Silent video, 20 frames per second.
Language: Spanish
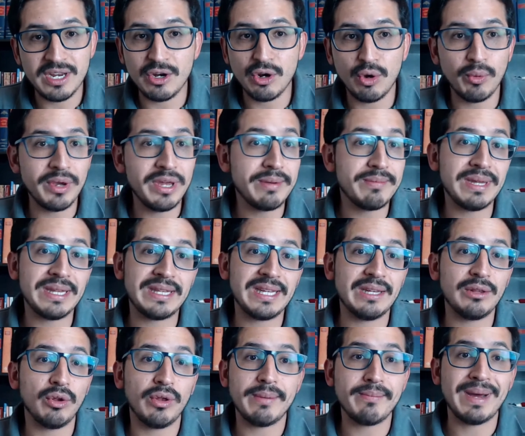y no voy a ir
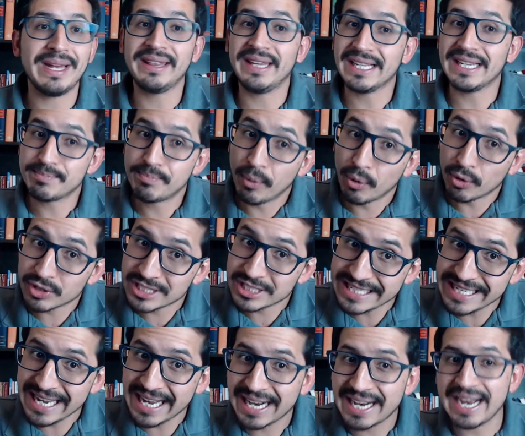metiendo demandas por
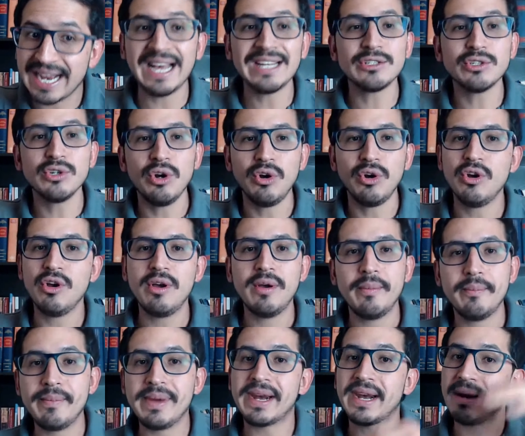si acaso
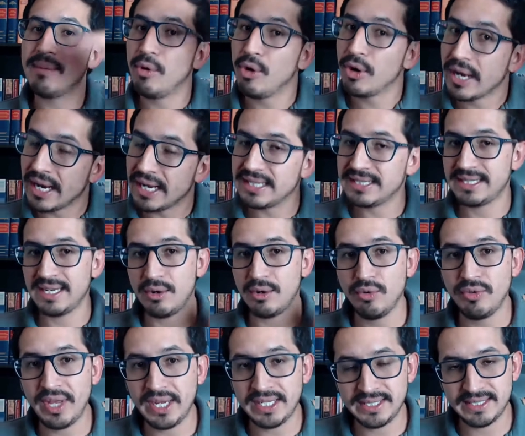me revoquen en
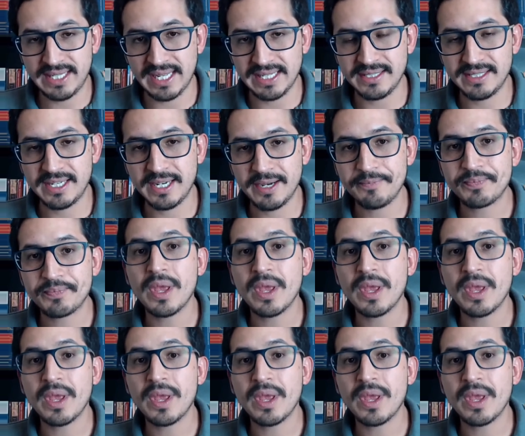segunda instancia.